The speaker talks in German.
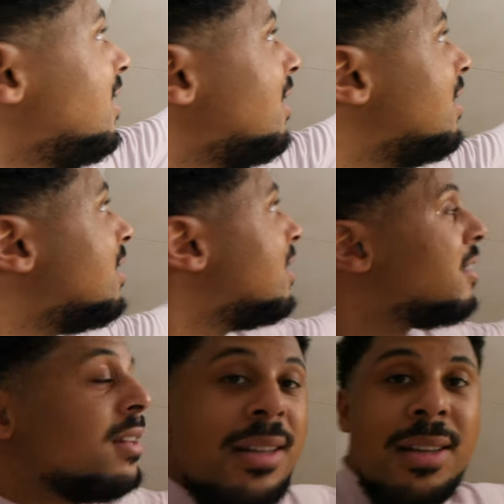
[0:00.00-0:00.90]
hier.
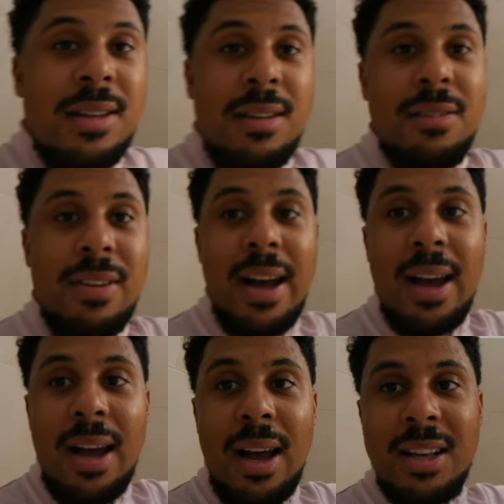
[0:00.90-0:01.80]

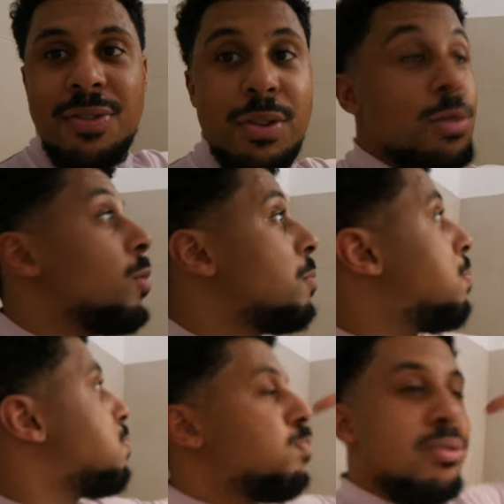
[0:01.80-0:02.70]
Weil ich will so.
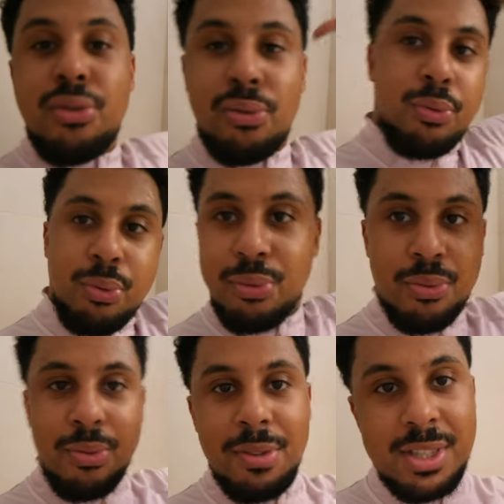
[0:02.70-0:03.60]

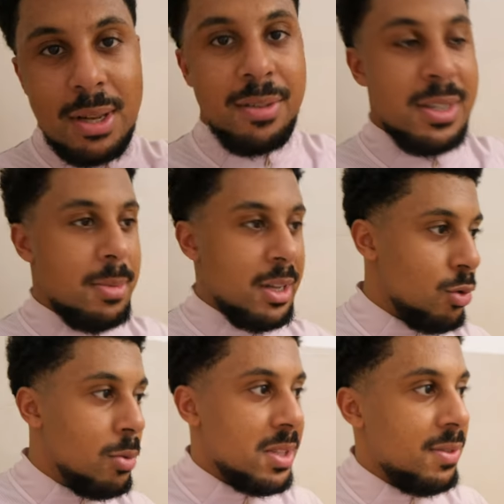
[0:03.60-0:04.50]
Pff, ihr wisst ja, was ich meine. So
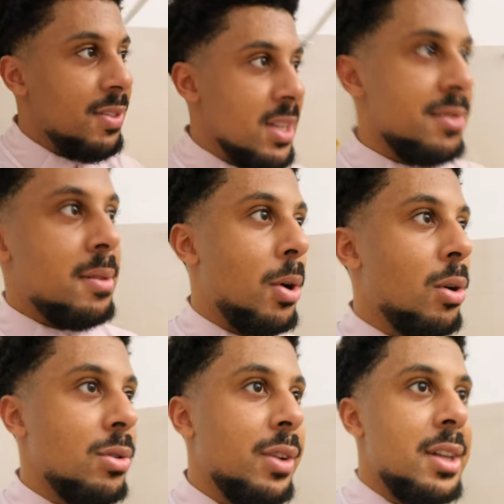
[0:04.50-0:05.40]
übelst viel Wasser
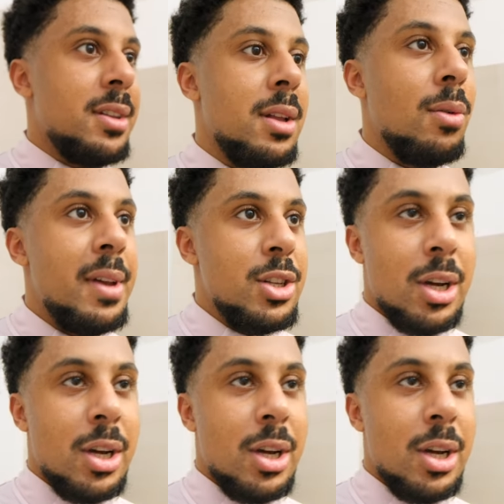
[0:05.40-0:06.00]
verbrauchen und richtig der Umwelt